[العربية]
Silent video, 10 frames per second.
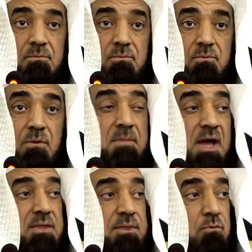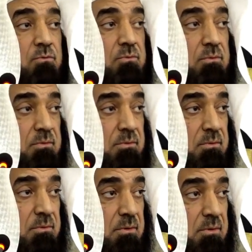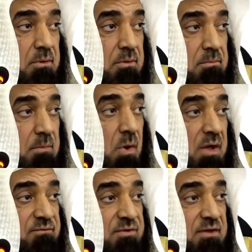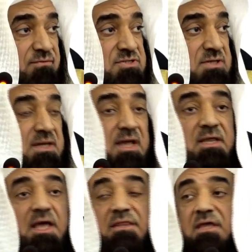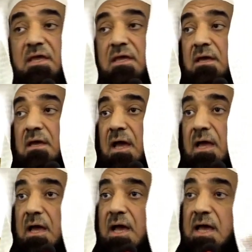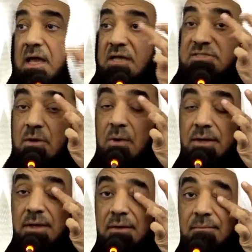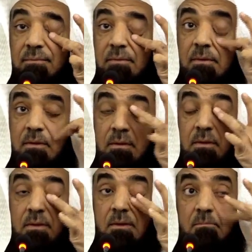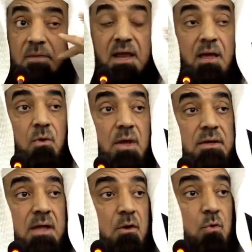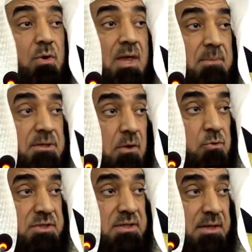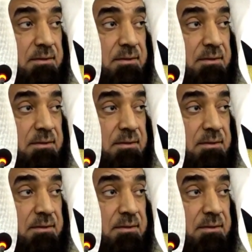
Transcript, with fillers: وما أكثر مواقفه في استغلال هذه السوانح بلغه أن غلاما يهوديا